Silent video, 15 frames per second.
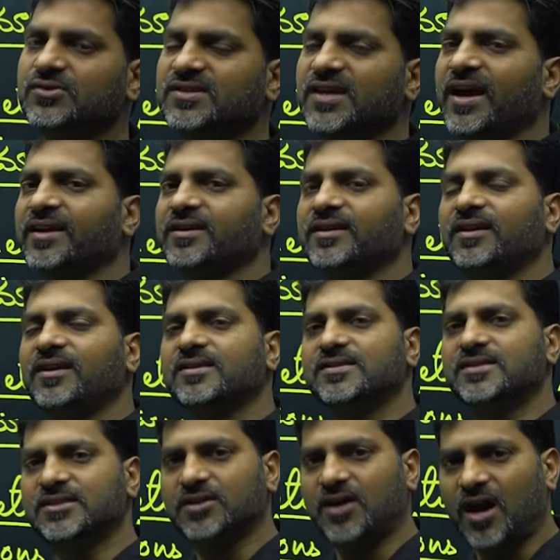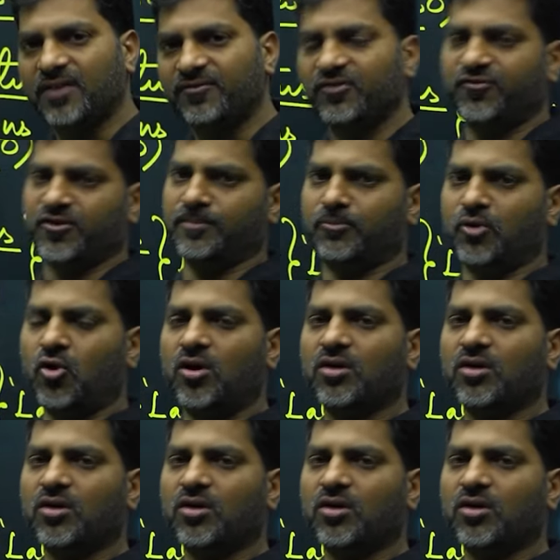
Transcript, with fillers: సొసైటీ ఈజ్ డిరైవ్డ్ ఫ్రమ్